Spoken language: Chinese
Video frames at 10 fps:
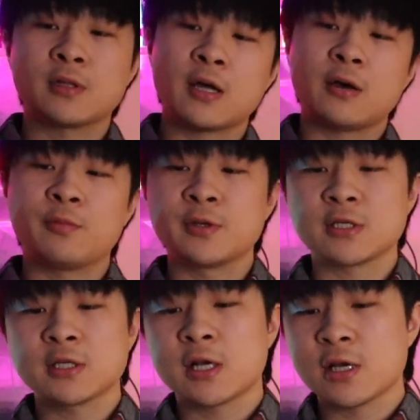那我们
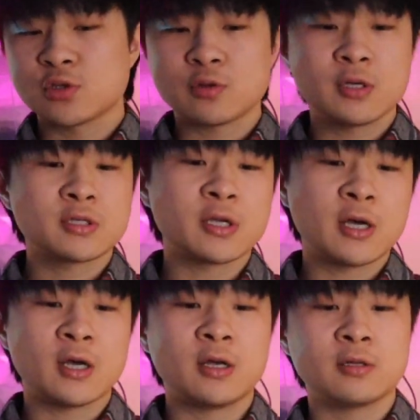现在来说一
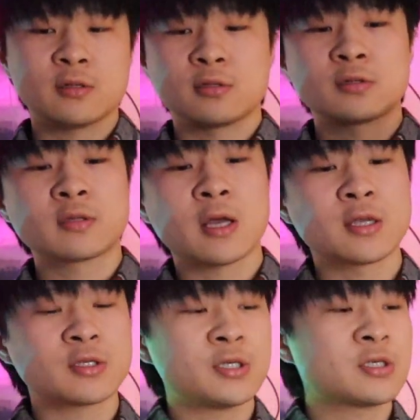下他
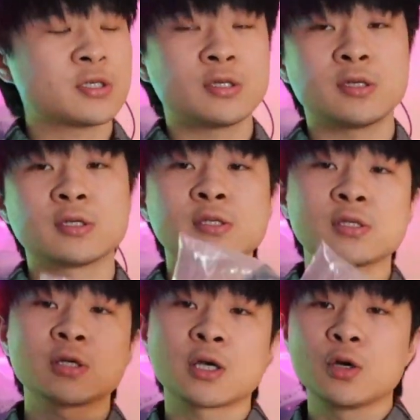这一次
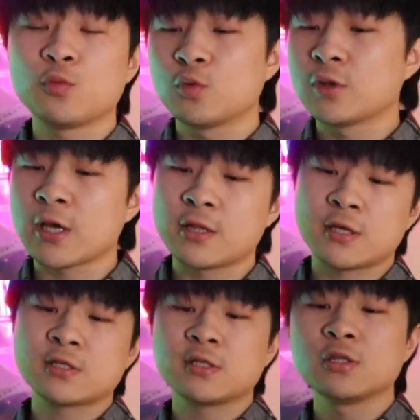时隔五年
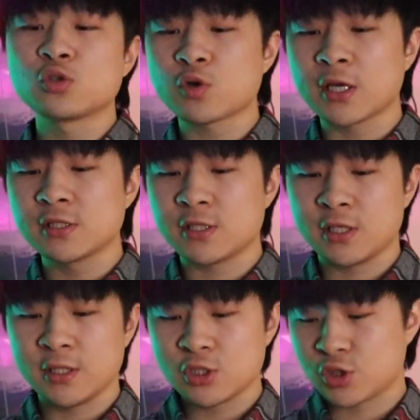的新专
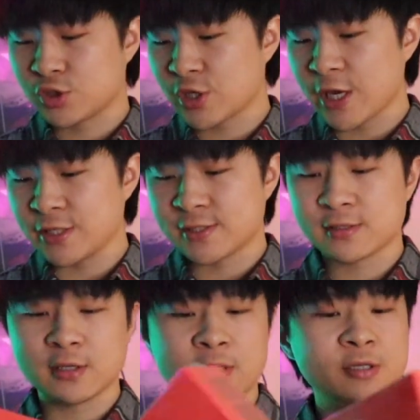辑《
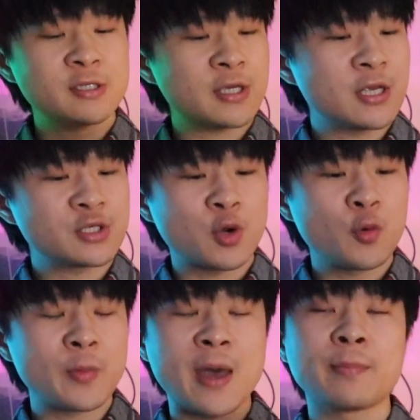Chase》的一些周
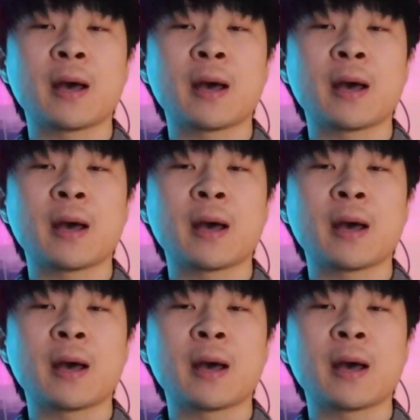边